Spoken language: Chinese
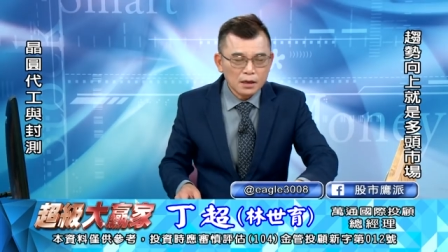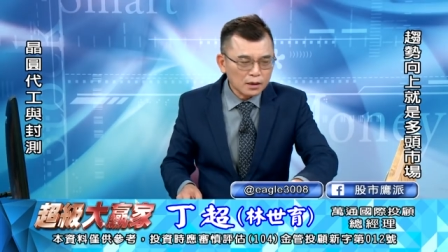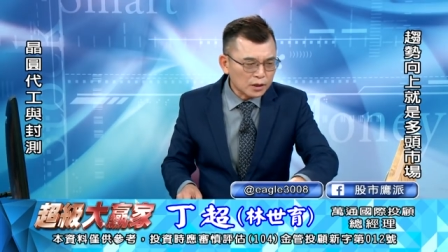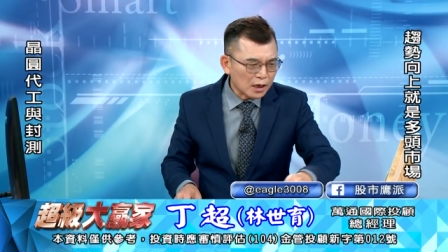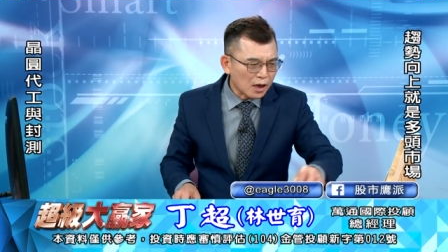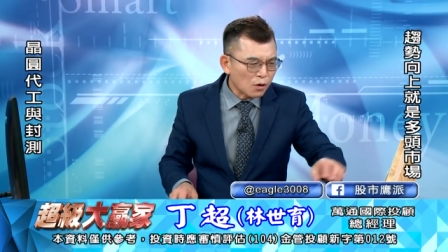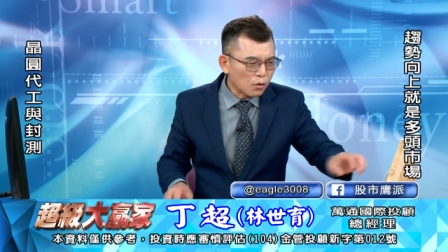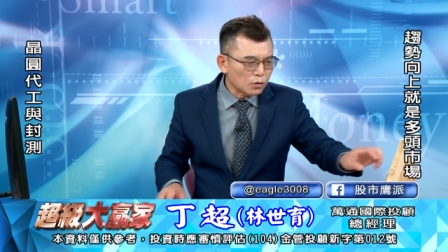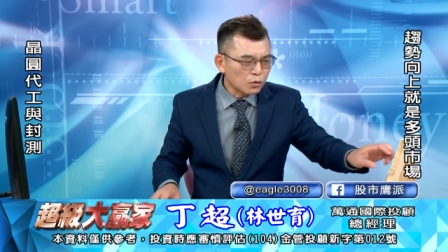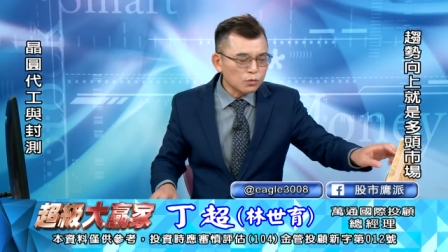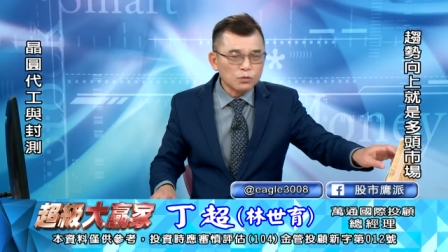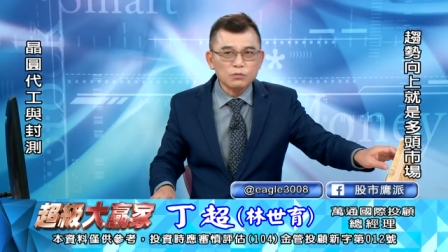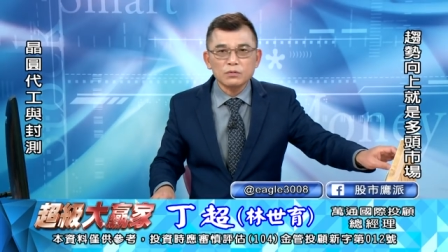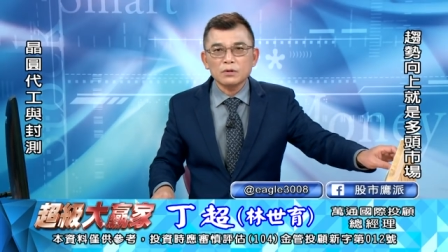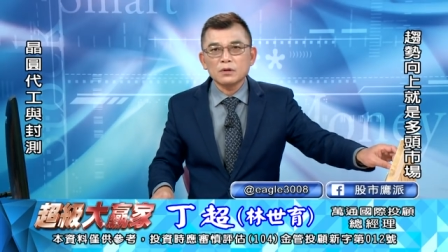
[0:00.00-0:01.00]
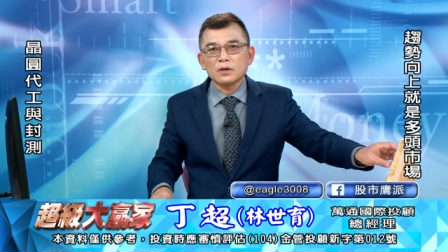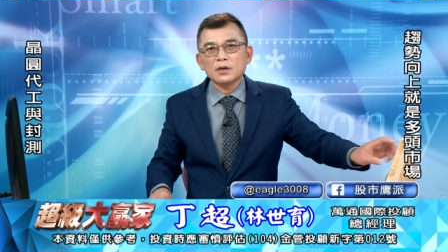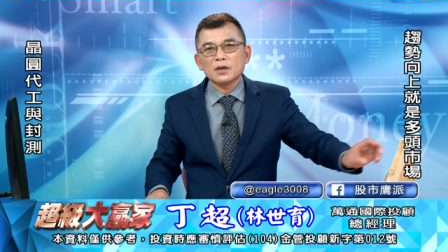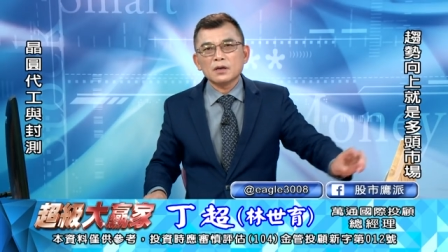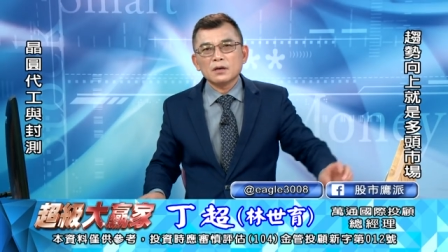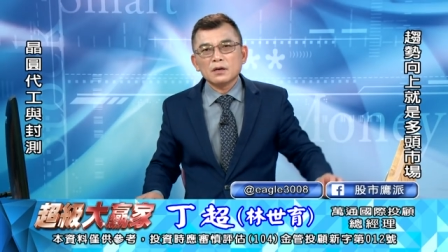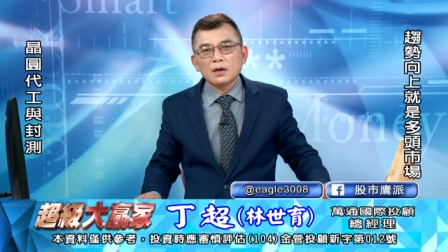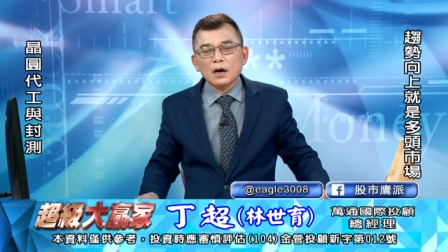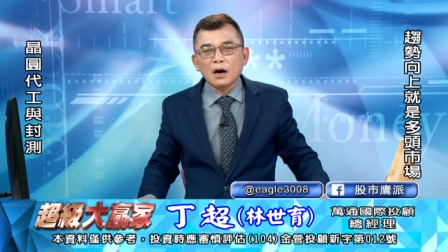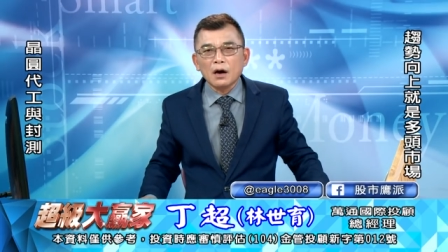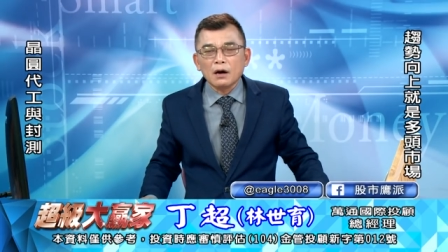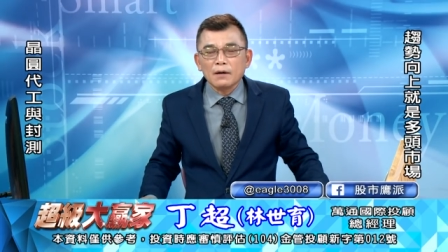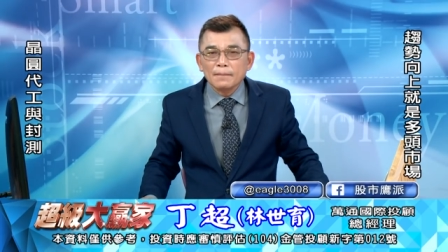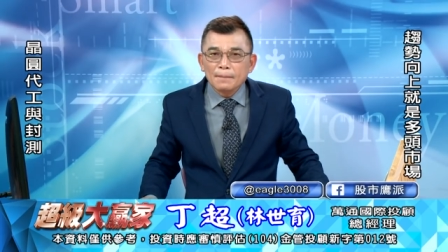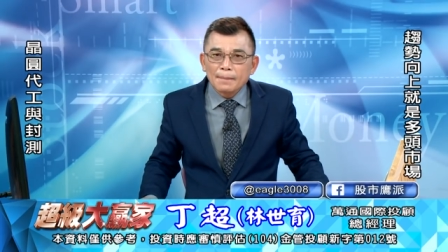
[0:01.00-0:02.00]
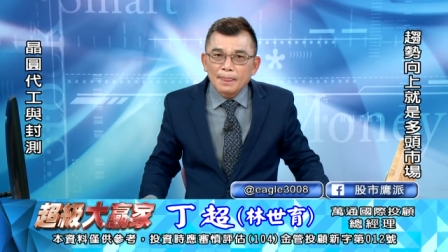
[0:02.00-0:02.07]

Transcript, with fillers: 啊，大家讲嘟嘟，吼！